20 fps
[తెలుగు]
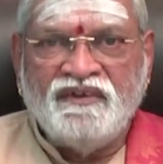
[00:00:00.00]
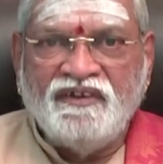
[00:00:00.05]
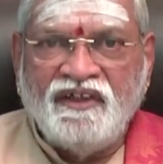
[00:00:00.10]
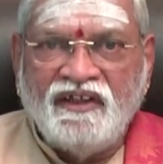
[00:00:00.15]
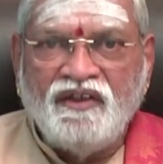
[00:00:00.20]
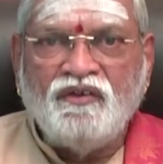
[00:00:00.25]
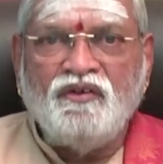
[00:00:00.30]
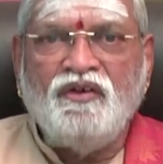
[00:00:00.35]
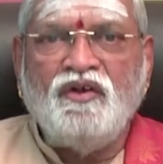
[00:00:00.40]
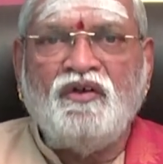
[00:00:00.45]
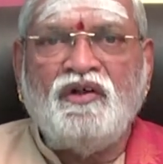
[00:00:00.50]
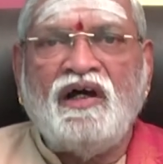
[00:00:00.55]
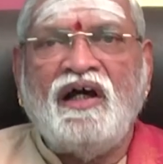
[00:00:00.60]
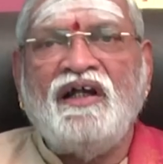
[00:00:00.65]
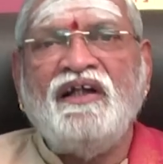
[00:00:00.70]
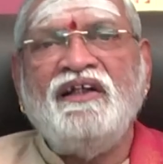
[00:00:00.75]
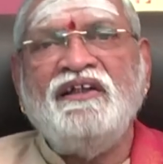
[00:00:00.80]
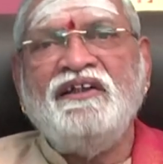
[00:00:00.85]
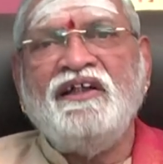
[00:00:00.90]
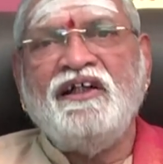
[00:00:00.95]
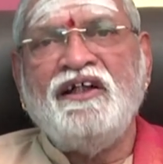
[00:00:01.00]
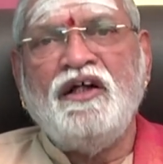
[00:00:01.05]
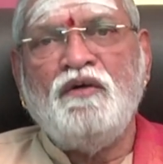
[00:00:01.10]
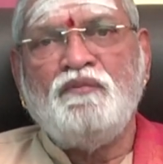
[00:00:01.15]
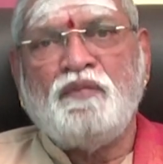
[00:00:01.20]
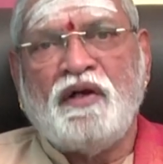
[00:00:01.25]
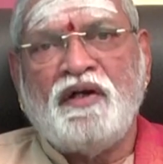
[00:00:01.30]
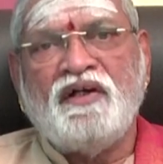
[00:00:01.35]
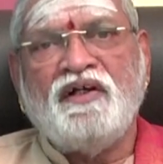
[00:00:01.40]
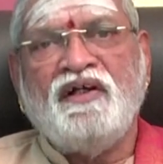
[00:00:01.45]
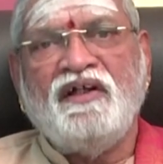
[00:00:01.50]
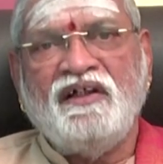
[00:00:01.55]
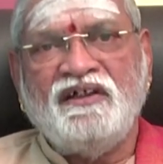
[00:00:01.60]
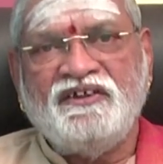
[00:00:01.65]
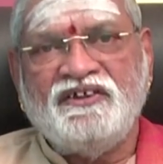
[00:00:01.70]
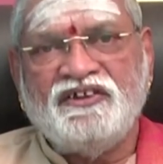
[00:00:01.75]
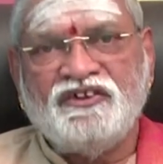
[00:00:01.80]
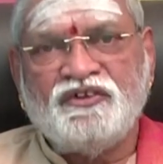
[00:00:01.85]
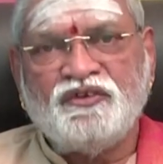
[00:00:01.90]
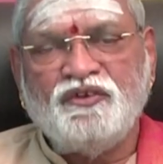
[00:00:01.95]
దీన్ని కూడా ఒక ఆనందంగా పండుగగా
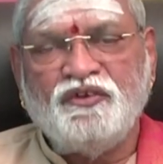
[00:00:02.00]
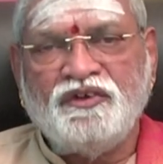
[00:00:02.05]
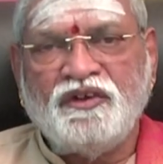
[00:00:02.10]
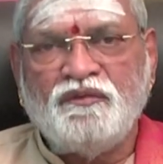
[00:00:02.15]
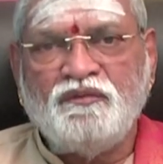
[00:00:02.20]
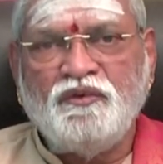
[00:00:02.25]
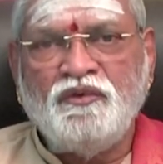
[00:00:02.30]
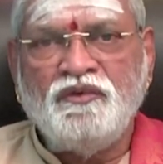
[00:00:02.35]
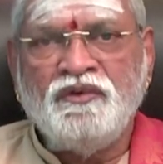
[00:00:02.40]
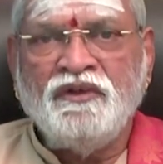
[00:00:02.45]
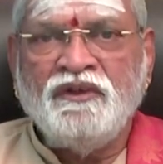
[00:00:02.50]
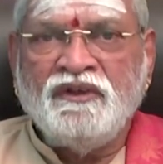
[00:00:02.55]
చేసుకోవటము